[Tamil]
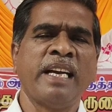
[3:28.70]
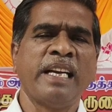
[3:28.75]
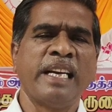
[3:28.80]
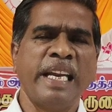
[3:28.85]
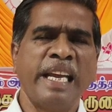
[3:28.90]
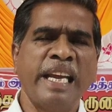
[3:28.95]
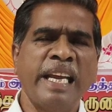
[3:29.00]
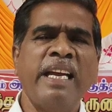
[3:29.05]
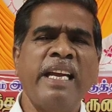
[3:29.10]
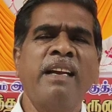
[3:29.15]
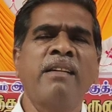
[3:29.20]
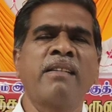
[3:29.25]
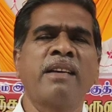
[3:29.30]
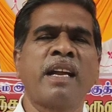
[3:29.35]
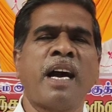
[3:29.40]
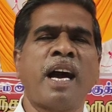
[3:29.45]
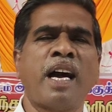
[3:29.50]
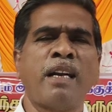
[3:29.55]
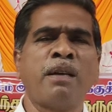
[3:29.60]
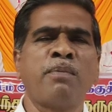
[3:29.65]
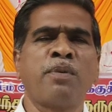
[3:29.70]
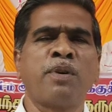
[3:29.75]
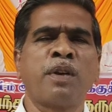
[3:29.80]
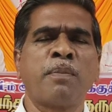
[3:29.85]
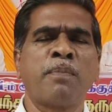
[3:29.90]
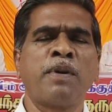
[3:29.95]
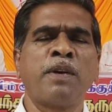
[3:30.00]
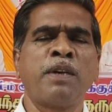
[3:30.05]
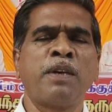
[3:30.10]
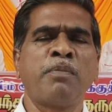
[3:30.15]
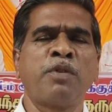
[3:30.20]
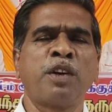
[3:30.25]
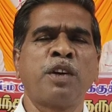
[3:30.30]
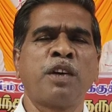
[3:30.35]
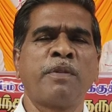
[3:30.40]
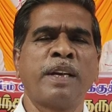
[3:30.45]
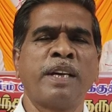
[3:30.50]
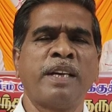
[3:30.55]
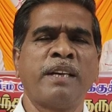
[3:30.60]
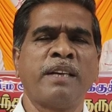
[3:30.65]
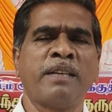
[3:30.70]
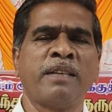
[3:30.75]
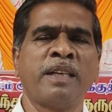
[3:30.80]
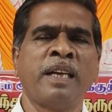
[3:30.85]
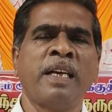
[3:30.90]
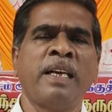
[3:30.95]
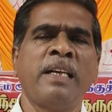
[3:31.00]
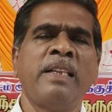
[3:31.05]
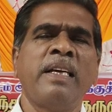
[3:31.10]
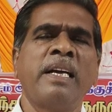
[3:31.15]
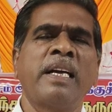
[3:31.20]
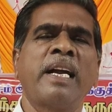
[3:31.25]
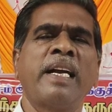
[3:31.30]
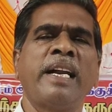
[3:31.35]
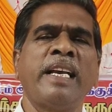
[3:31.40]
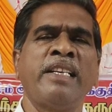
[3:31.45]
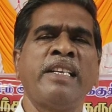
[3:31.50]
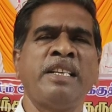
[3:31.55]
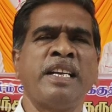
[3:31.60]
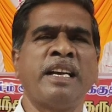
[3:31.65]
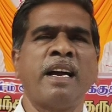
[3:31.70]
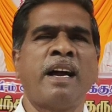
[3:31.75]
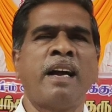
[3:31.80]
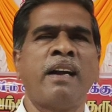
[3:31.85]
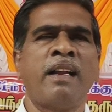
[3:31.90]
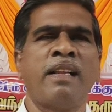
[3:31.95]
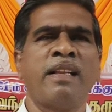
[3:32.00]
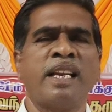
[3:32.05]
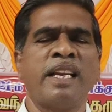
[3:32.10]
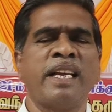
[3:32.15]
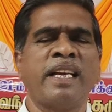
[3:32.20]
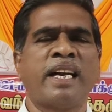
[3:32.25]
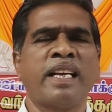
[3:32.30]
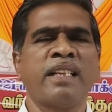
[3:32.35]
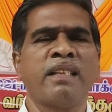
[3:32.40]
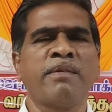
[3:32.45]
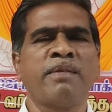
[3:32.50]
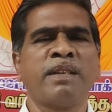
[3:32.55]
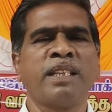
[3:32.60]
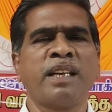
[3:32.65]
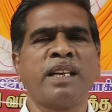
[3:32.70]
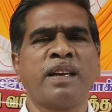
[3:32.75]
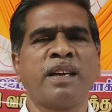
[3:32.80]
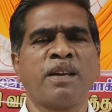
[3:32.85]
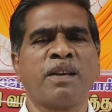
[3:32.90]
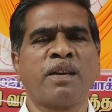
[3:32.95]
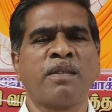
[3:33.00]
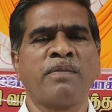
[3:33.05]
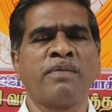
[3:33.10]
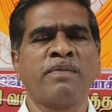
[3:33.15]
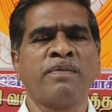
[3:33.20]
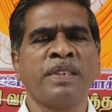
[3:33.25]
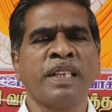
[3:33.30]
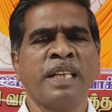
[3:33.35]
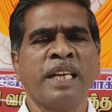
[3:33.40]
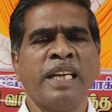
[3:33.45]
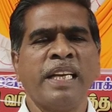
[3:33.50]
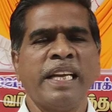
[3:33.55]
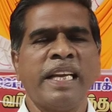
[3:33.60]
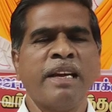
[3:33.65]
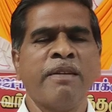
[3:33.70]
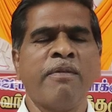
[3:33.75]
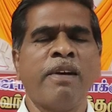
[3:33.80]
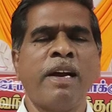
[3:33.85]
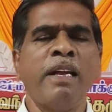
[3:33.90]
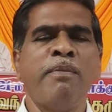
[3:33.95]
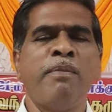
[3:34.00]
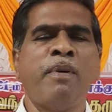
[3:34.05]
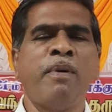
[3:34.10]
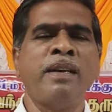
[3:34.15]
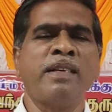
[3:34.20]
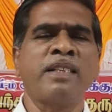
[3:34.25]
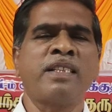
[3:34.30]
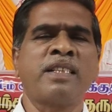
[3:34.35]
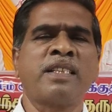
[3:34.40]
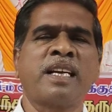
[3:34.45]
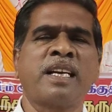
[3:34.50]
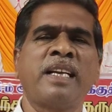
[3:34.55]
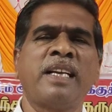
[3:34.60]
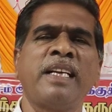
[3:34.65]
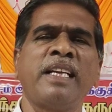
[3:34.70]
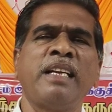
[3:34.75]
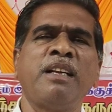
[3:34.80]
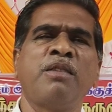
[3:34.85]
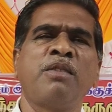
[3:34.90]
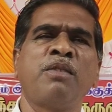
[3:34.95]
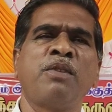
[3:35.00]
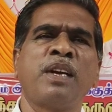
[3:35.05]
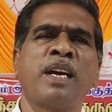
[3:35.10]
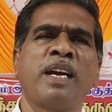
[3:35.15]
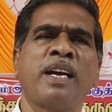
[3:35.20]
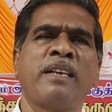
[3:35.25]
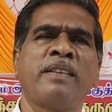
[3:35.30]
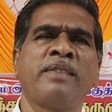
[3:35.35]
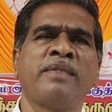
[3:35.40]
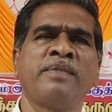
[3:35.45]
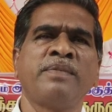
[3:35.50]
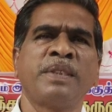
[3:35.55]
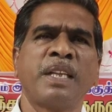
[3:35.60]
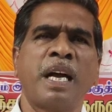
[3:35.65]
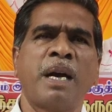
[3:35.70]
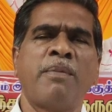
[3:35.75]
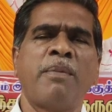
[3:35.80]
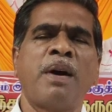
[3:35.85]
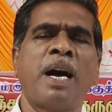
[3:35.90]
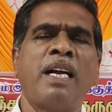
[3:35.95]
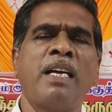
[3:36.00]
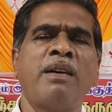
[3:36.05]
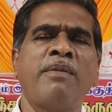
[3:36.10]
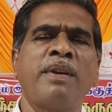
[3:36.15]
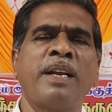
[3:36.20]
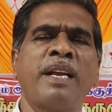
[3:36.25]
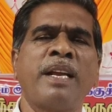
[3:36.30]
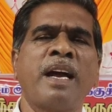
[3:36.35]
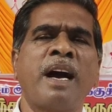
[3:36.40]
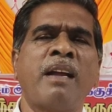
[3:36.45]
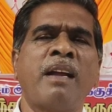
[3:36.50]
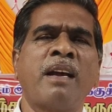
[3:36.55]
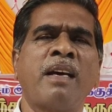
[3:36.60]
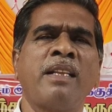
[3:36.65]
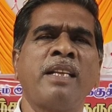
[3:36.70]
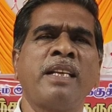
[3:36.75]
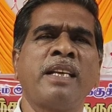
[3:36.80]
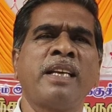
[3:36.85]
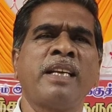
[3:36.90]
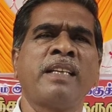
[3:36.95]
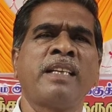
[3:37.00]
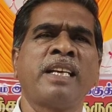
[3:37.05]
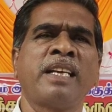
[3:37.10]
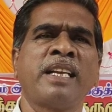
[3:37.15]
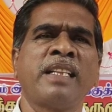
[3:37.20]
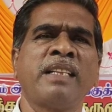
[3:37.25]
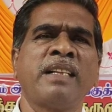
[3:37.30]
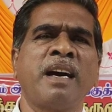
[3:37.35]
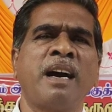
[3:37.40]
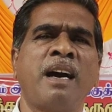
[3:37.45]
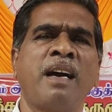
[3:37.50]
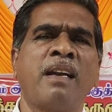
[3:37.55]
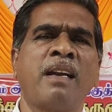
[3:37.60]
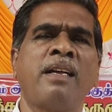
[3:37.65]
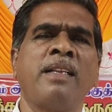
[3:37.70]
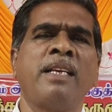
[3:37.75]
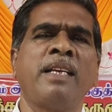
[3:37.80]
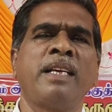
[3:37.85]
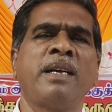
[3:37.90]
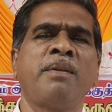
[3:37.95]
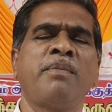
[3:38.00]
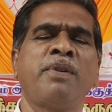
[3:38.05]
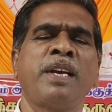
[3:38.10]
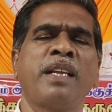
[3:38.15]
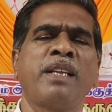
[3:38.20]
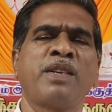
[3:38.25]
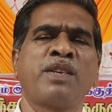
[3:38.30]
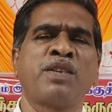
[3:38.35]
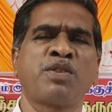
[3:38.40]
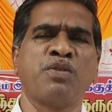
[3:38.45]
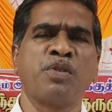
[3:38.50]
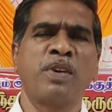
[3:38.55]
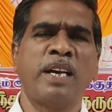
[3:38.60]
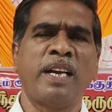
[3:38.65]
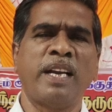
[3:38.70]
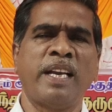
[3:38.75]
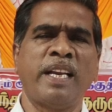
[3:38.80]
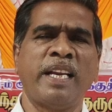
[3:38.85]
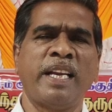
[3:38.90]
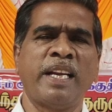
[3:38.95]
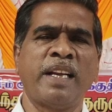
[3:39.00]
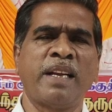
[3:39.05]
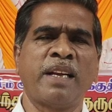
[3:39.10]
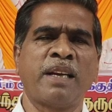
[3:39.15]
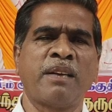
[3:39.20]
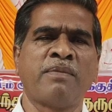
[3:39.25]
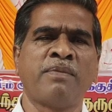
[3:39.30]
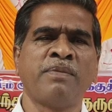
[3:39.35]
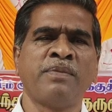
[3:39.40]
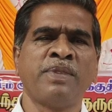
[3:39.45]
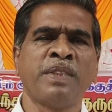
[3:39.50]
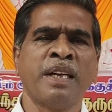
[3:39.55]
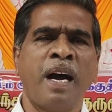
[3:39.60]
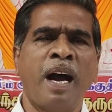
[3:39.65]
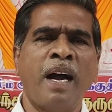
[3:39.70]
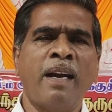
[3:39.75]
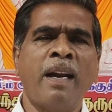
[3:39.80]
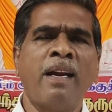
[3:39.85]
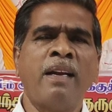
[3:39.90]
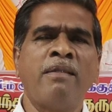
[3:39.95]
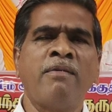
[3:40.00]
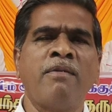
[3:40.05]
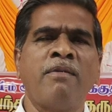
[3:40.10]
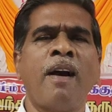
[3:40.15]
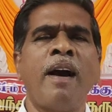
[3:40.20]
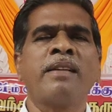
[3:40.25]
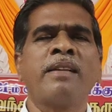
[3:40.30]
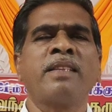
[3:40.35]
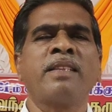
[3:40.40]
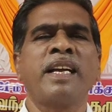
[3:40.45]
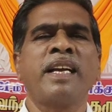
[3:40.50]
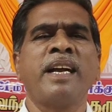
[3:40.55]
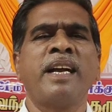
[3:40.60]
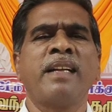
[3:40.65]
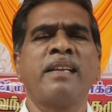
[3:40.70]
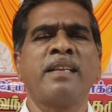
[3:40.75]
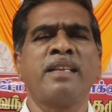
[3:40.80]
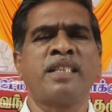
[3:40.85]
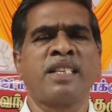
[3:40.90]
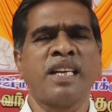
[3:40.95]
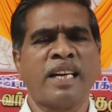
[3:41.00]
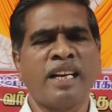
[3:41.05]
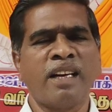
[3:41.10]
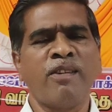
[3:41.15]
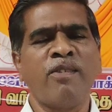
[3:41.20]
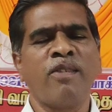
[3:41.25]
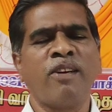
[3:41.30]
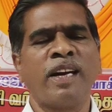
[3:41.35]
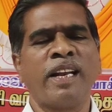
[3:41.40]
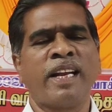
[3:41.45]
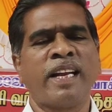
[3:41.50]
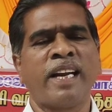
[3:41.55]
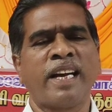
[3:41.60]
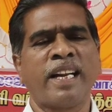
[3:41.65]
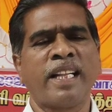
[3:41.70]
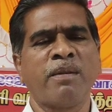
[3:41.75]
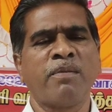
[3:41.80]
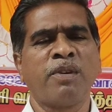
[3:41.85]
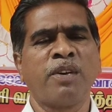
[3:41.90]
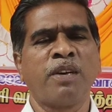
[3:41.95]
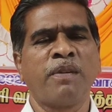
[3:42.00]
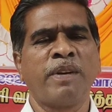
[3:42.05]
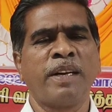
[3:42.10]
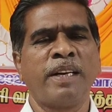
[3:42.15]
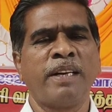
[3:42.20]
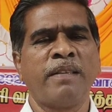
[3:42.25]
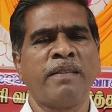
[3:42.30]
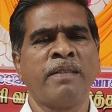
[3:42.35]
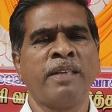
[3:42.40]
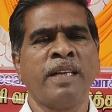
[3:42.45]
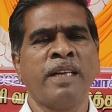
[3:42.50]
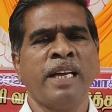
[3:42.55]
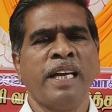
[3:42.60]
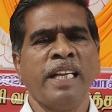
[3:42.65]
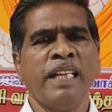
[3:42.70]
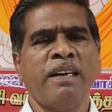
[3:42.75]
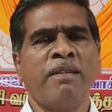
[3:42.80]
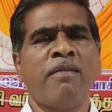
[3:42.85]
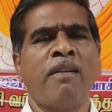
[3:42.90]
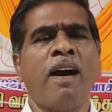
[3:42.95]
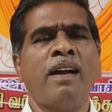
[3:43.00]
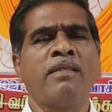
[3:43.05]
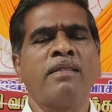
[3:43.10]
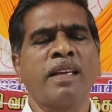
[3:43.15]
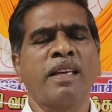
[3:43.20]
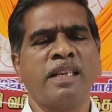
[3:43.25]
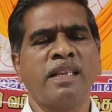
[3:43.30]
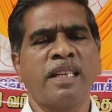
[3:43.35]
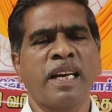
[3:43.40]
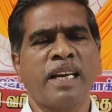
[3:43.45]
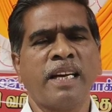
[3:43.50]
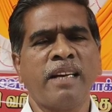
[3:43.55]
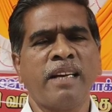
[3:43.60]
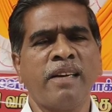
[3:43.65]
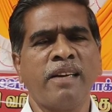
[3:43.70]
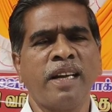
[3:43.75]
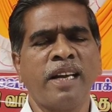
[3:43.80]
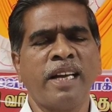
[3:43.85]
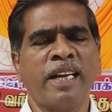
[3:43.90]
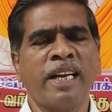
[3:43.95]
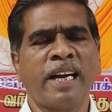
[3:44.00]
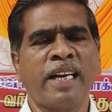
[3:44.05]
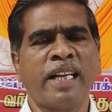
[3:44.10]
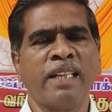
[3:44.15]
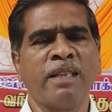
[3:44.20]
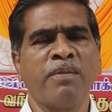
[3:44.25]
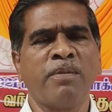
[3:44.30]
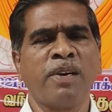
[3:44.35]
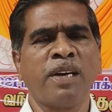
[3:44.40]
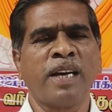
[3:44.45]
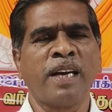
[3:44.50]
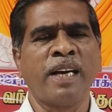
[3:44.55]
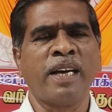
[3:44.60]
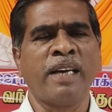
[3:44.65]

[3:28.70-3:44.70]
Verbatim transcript: நீங்களும் நானும் புறப்பட்டு போக வேண்டும் இந்த கடைசி காலத்தில் கடந்து வந்திருக்கிறோம் இன்றைக்கு வழிபாட்டு ஸ்தலங்களில் கூட நாம் ஆண்டவரை ஆராதிக்க திறந்து ஆராதிக்க முடியாத சூழ்நிலையில் இருக்கிறோம் ஆனாலும் வார்த்தையானது ஜனங்களுக்கு கடந்து போக வேண்டும் இந்த வார்த்தை ஜனங்களுக்கு கடந்து போக